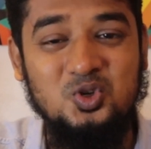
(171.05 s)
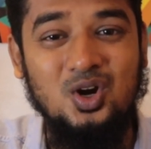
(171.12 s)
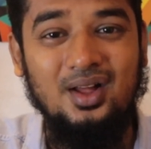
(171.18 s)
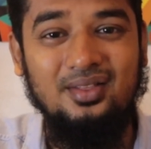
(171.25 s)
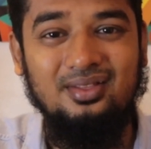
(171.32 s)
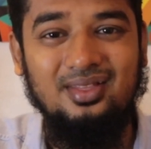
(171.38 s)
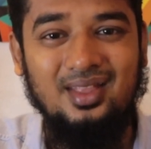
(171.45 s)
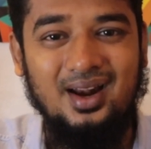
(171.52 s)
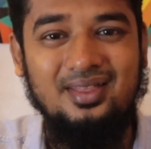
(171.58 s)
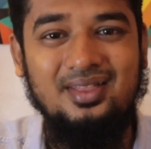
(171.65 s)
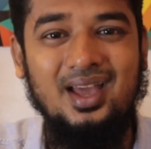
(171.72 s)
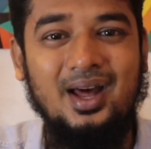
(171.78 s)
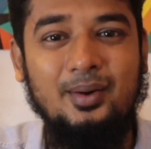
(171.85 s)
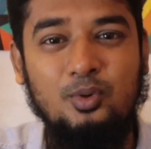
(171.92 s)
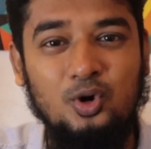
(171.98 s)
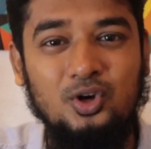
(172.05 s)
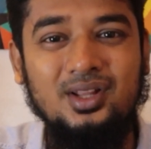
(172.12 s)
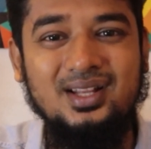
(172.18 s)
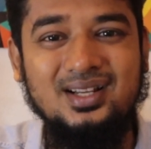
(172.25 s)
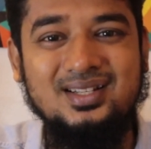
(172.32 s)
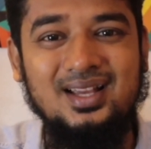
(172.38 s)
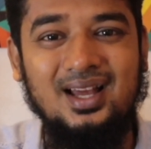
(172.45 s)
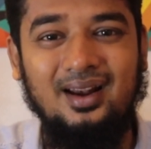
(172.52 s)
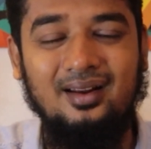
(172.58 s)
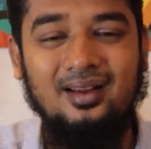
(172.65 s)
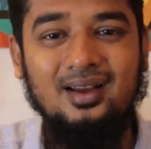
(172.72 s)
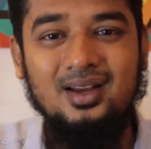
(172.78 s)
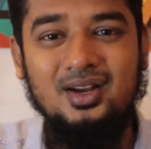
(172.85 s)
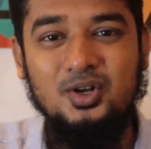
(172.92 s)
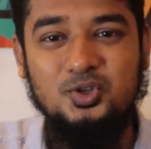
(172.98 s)
অজুহাত তার দেয়ার ভঙ্গি
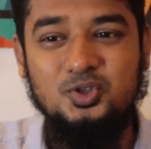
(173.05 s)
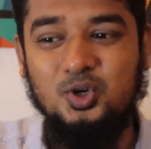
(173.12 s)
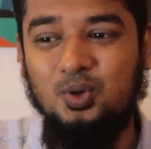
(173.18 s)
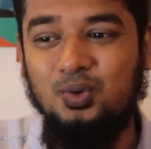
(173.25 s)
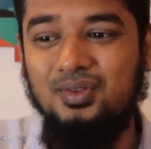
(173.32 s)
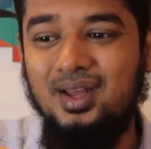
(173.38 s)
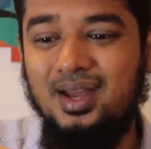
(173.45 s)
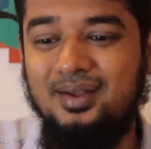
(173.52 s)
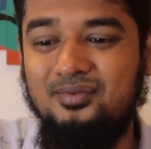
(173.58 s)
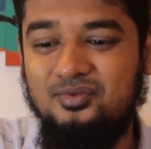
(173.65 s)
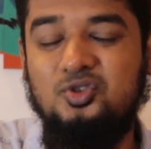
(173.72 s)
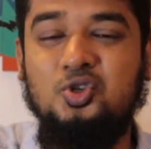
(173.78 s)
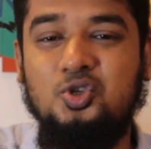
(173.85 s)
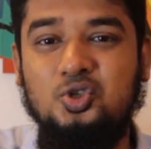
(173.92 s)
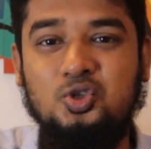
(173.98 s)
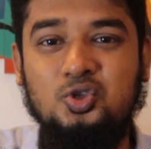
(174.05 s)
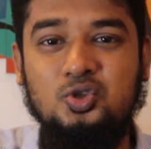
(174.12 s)
দেখছেন যখন দেয়